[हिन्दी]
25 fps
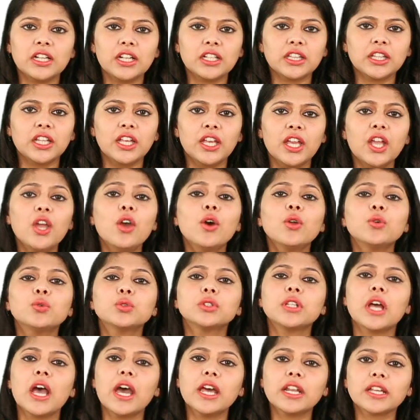करते हैं और
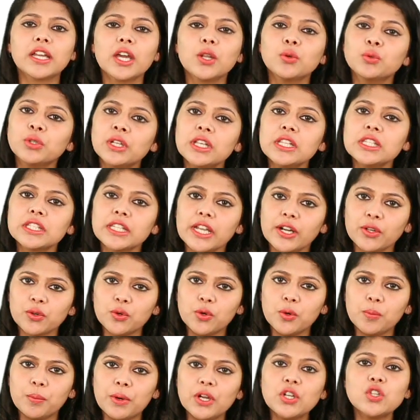उतार कर उन्हें
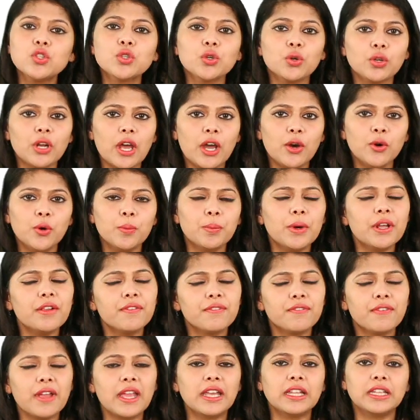सड़कों पर चौराहों
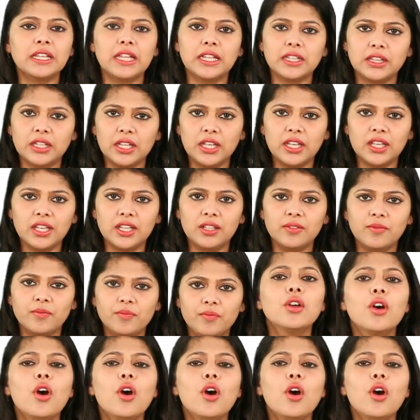पर फेंक देते हैं